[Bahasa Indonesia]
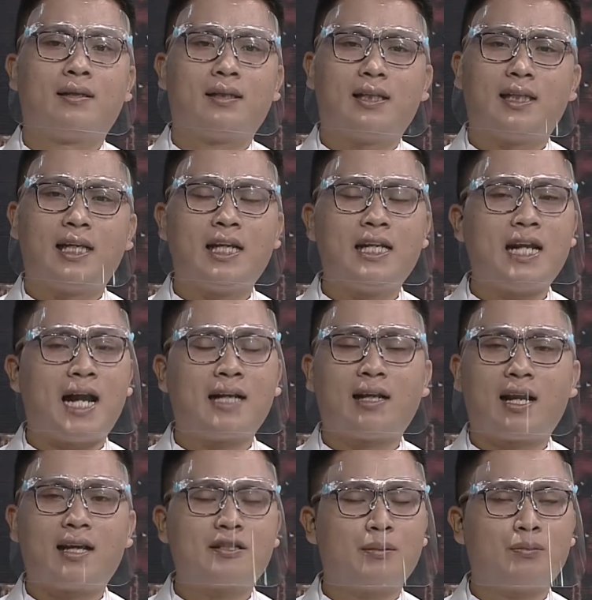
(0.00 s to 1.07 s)
Ini adalah
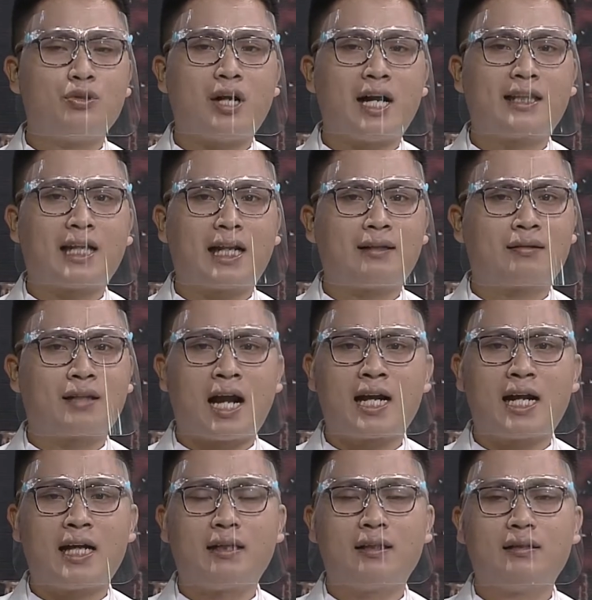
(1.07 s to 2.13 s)
sebuah
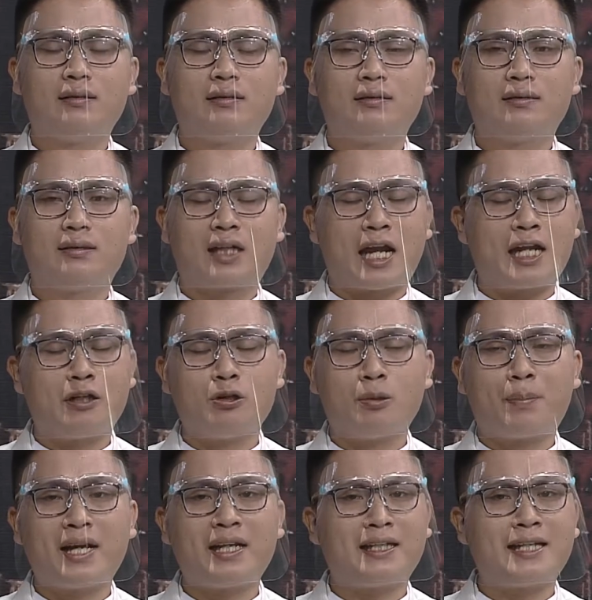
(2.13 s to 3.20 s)
tantangan
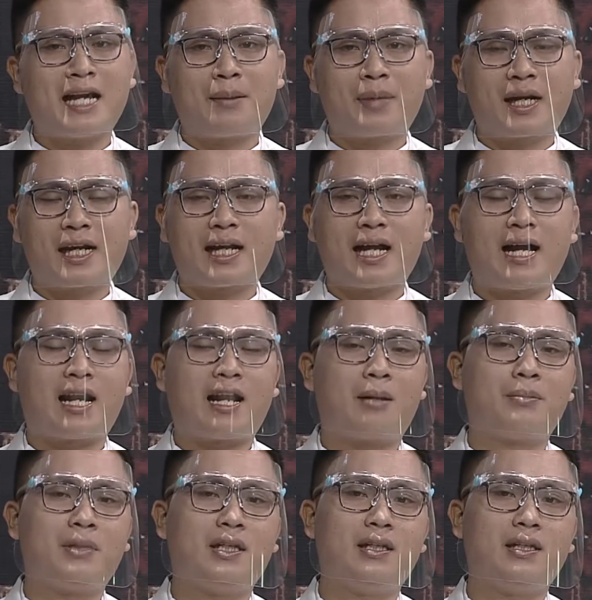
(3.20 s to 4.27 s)
kehidupan yang mereka
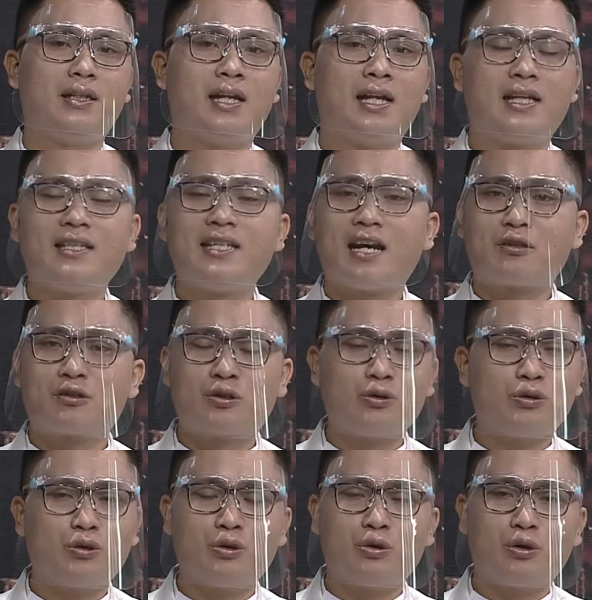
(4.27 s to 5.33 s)
alami yang
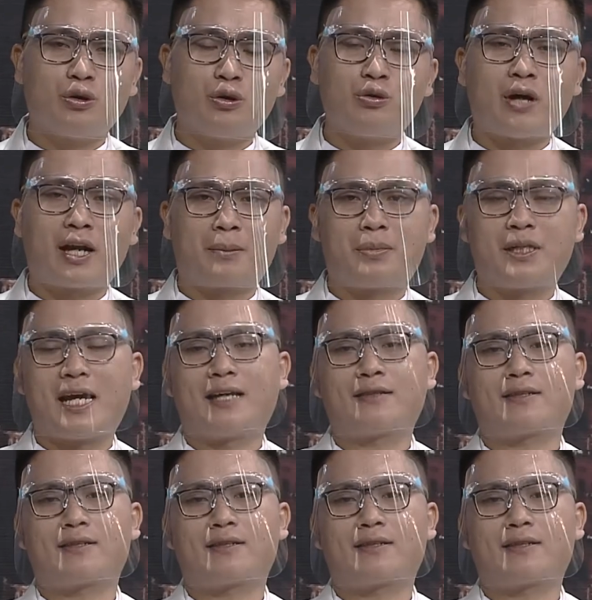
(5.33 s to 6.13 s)
sungguh luar biasa.